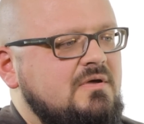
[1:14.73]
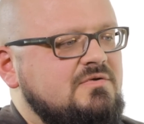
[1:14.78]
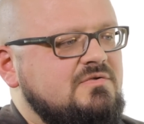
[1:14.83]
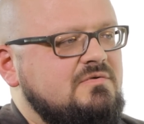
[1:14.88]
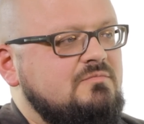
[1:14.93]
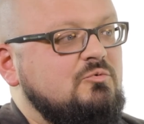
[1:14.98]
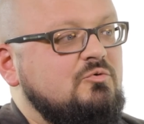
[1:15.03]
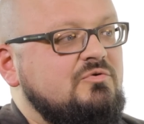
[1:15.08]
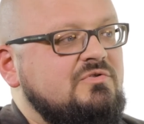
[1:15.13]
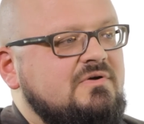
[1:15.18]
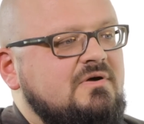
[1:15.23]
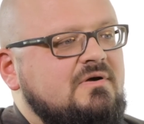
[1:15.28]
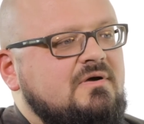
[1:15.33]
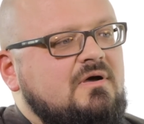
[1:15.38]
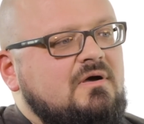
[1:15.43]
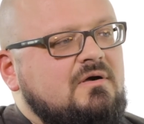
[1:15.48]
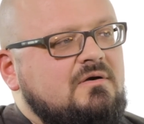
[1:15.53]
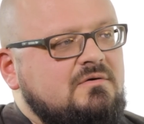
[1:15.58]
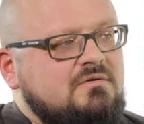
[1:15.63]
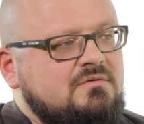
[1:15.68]
Семиотика
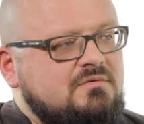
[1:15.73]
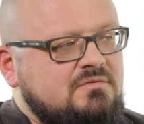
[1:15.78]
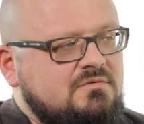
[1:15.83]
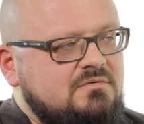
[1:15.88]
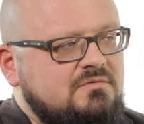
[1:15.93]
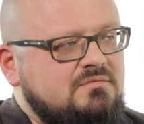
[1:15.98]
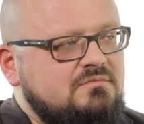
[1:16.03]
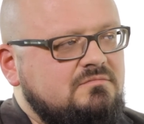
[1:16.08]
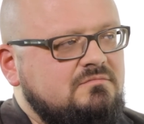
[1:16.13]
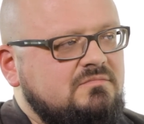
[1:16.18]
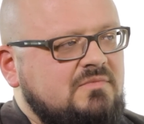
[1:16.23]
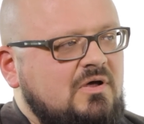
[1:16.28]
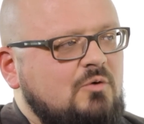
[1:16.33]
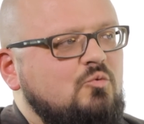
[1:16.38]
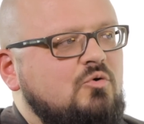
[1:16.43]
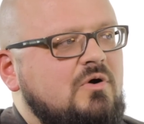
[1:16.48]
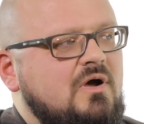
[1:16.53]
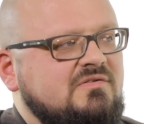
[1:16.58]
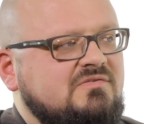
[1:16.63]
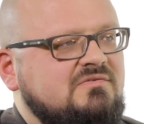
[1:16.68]
как э,
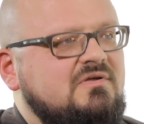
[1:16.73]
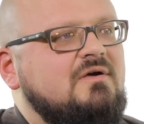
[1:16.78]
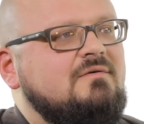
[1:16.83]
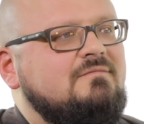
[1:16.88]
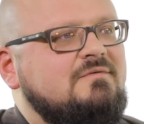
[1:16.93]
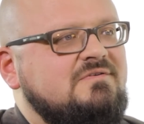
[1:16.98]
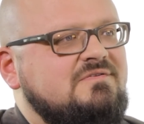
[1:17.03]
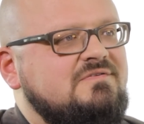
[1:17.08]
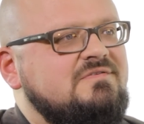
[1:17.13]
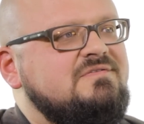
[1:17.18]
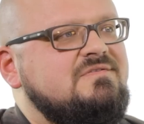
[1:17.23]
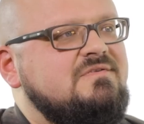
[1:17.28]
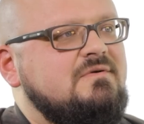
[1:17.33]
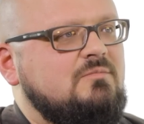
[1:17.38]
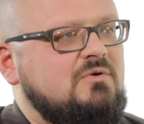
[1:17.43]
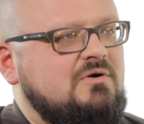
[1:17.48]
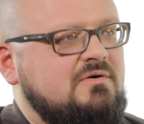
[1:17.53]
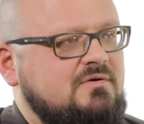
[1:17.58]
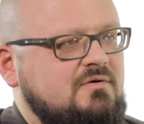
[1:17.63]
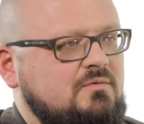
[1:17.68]
наука о знаковых
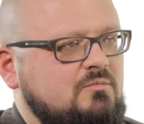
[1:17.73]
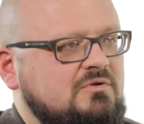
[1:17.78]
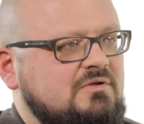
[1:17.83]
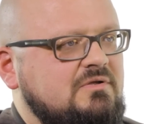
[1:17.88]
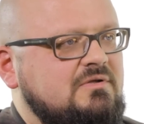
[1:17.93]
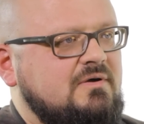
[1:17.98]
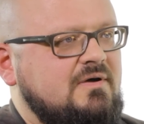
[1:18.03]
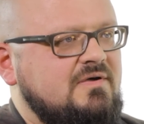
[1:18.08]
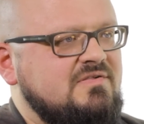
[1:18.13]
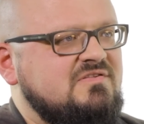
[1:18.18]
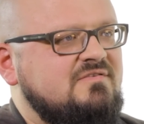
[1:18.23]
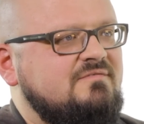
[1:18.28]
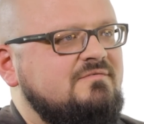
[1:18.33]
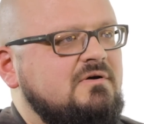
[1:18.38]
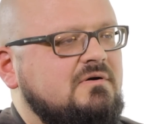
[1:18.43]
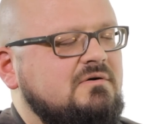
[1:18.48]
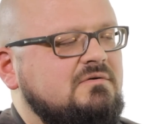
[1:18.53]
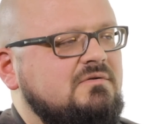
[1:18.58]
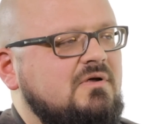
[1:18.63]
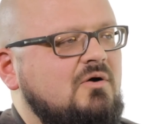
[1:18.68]
системах, как бы, да, такая
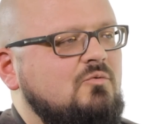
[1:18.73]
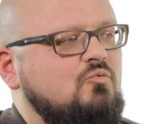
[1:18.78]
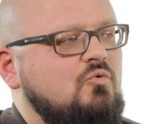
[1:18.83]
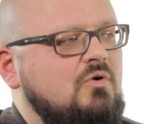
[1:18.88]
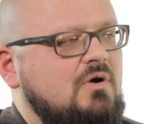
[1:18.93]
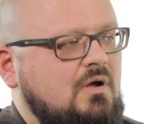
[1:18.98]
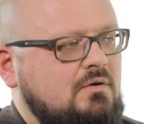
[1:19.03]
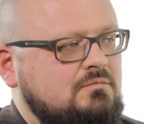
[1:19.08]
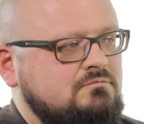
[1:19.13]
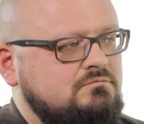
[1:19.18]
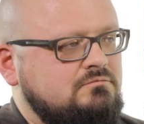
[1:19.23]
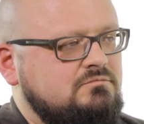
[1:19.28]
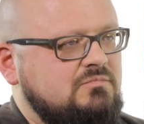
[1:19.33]
сверхнаука,